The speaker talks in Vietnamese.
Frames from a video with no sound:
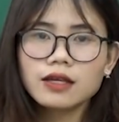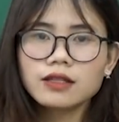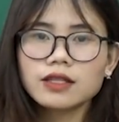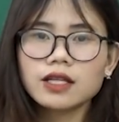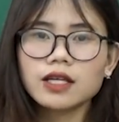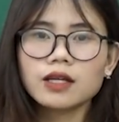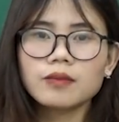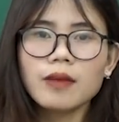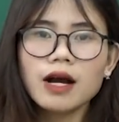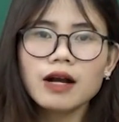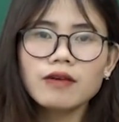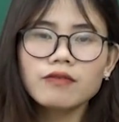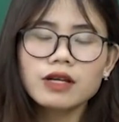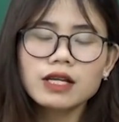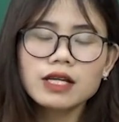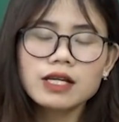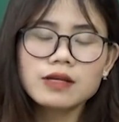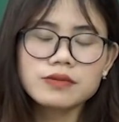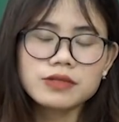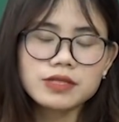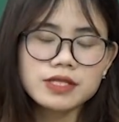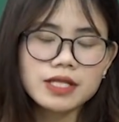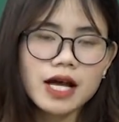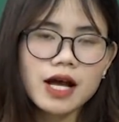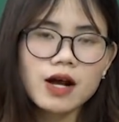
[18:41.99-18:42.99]
thì bác vẫn
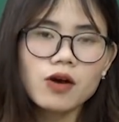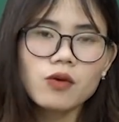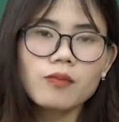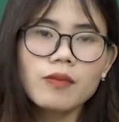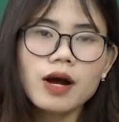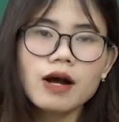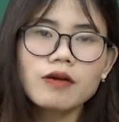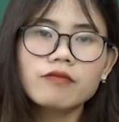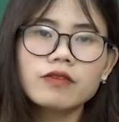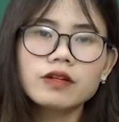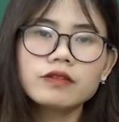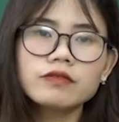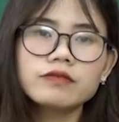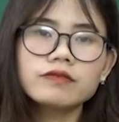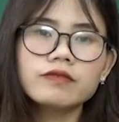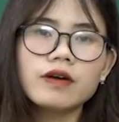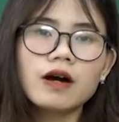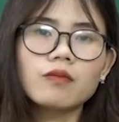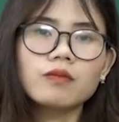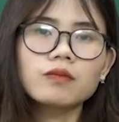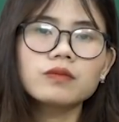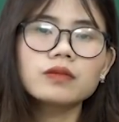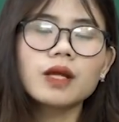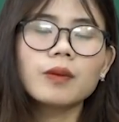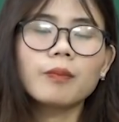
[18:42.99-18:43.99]
làm sao bác vẫn
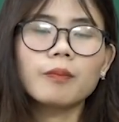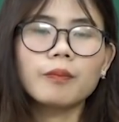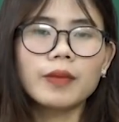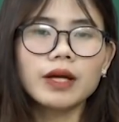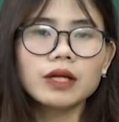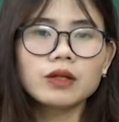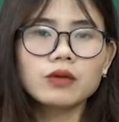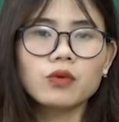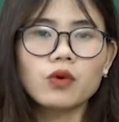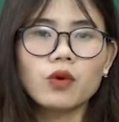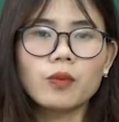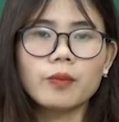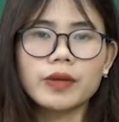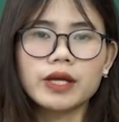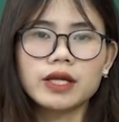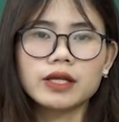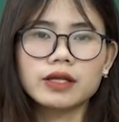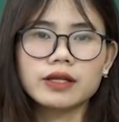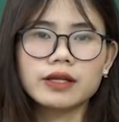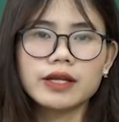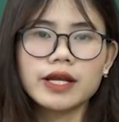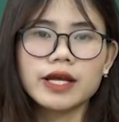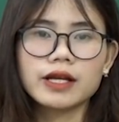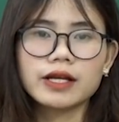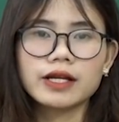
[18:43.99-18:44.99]
phóng tầm mắt của
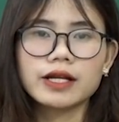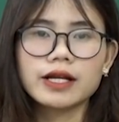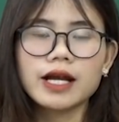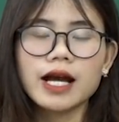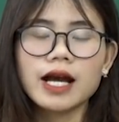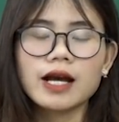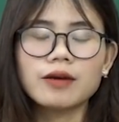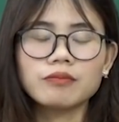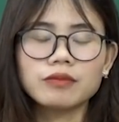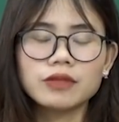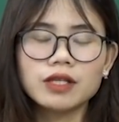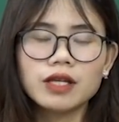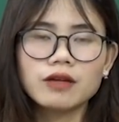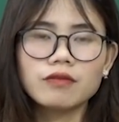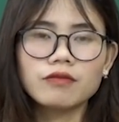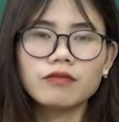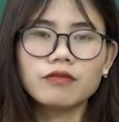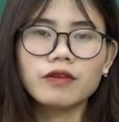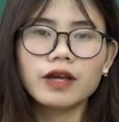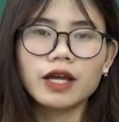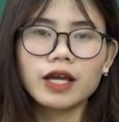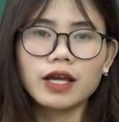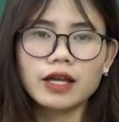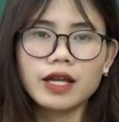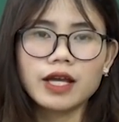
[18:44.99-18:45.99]
mình để cảm nhận
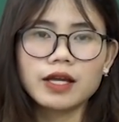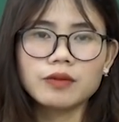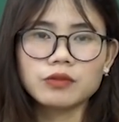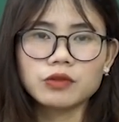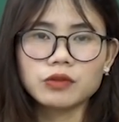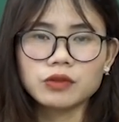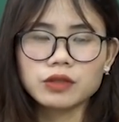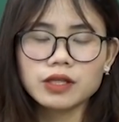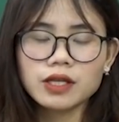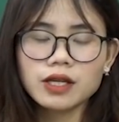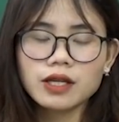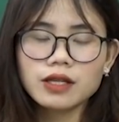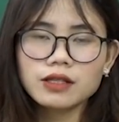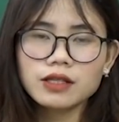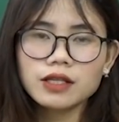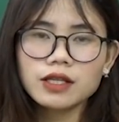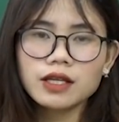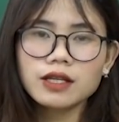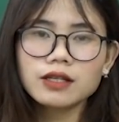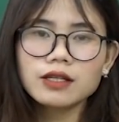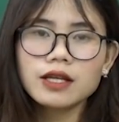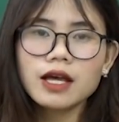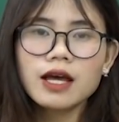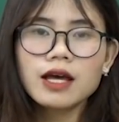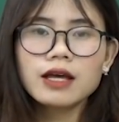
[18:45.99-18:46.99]
vẻ đẹp của thiên
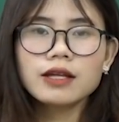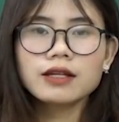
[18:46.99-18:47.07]
nhiên